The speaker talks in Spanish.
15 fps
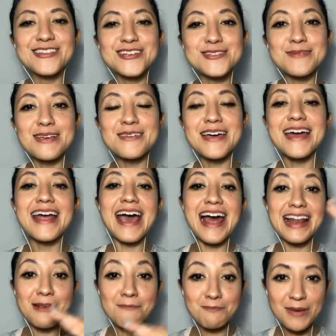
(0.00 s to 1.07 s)
Nos va a ayudar
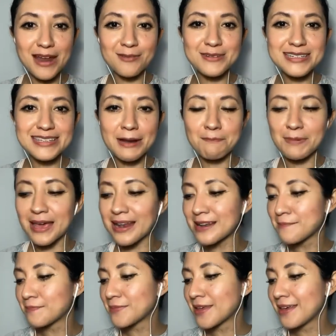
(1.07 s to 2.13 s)
a limpiar nuestra piel,